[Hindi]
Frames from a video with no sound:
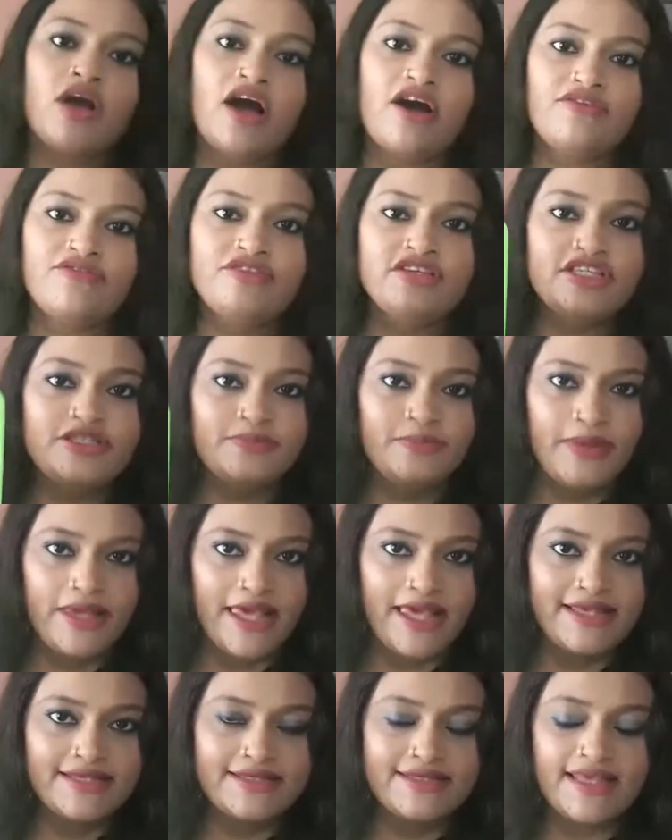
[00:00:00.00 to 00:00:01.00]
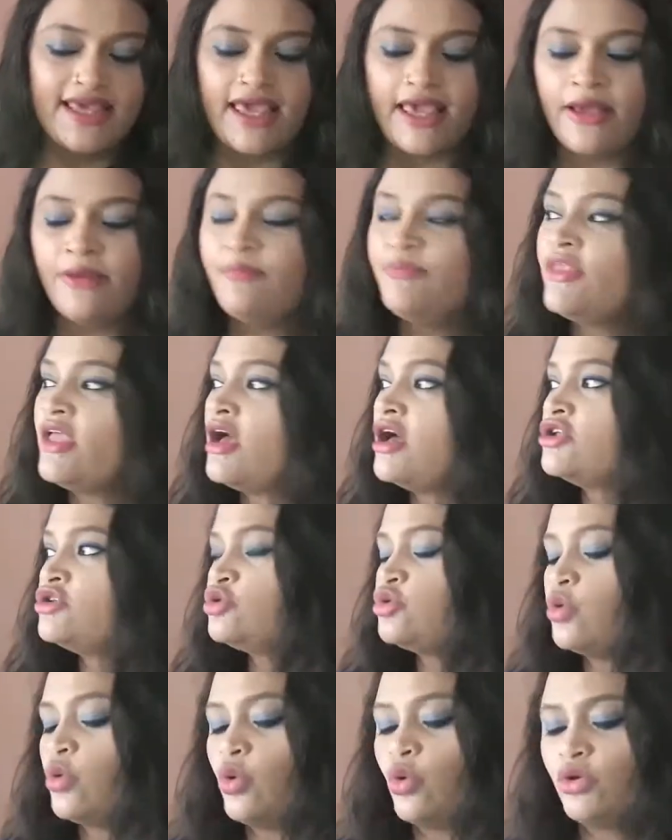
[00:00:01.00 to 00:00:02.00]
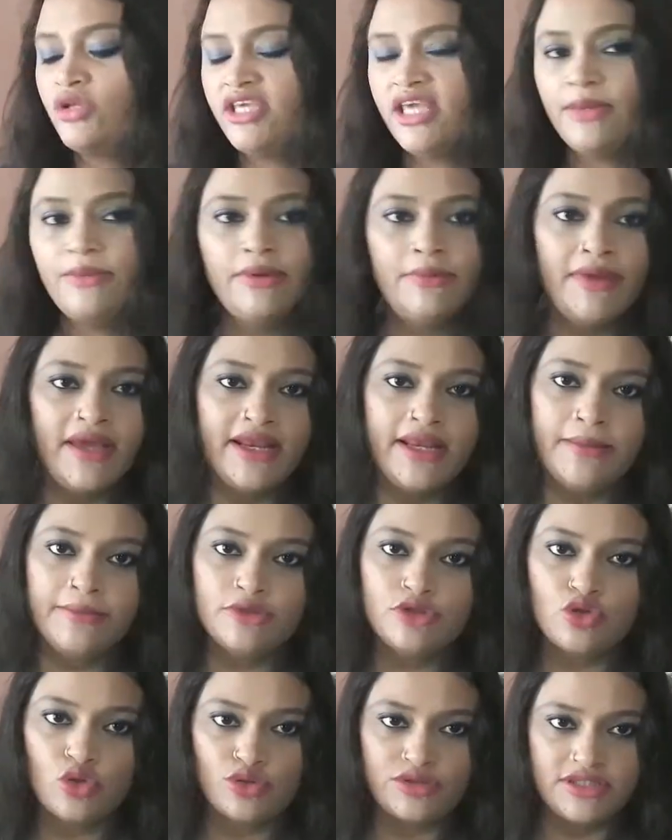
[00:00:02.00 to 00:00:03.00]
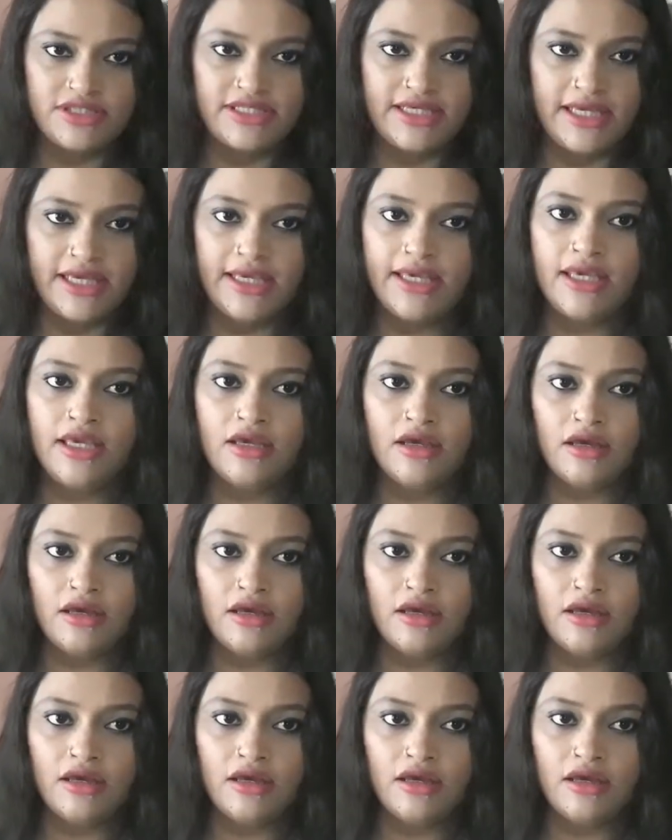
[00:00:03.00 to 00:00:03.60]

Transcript: काफ़ी स्पेस है तो ये भी मैंने अमेज़ोन से ही